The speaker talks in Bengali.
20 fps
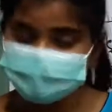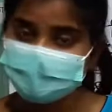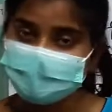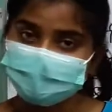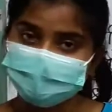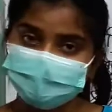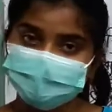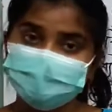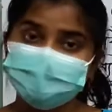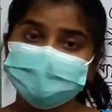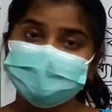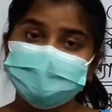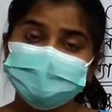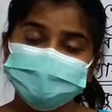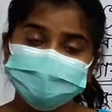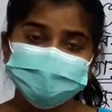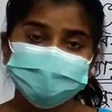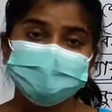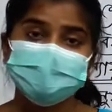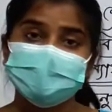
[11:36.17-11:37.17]
জানব
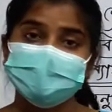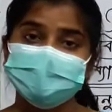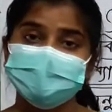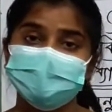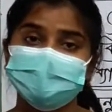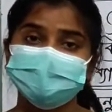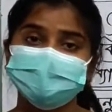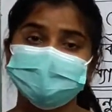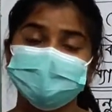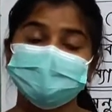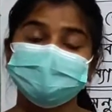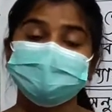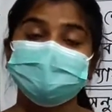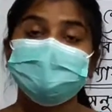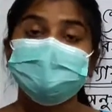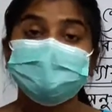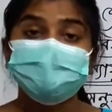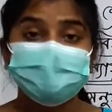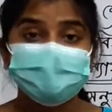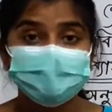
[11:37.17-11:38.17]
গ্রীষ্মকালে অর্থাৎ
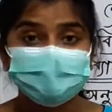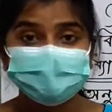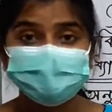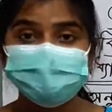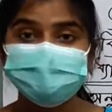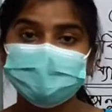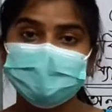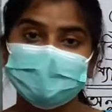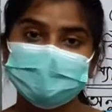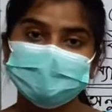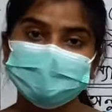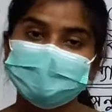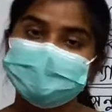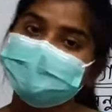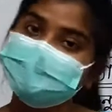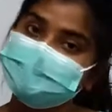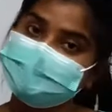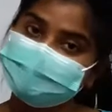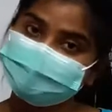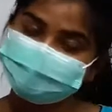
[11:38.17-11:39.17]
গরমকালে কি
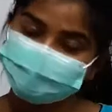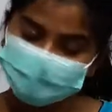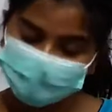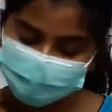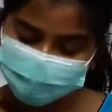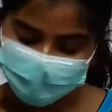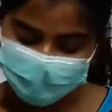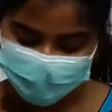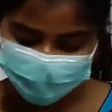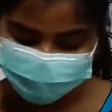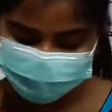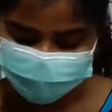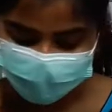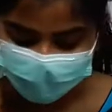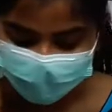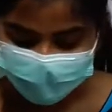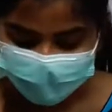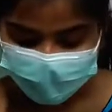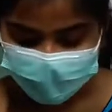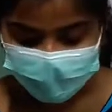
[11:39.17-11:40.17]
কি ফল পাওয়া যায়
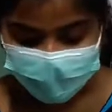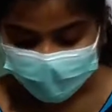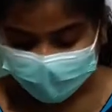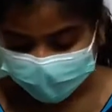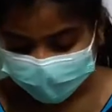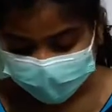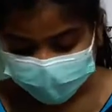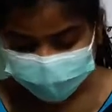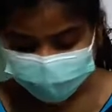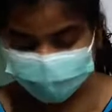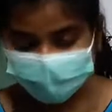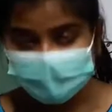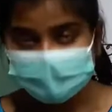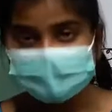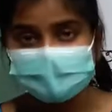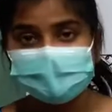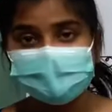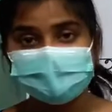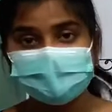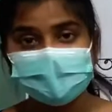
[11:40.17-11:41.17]
গ্রীষ্মকালে
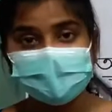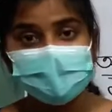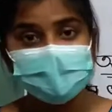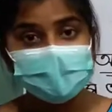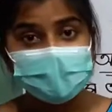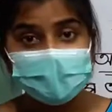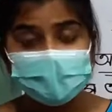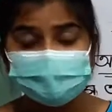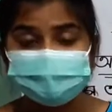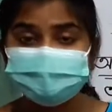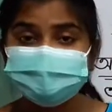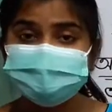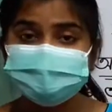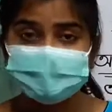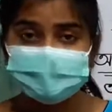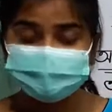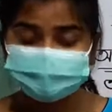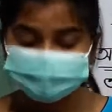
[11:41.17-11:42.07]
আমরা আম জাম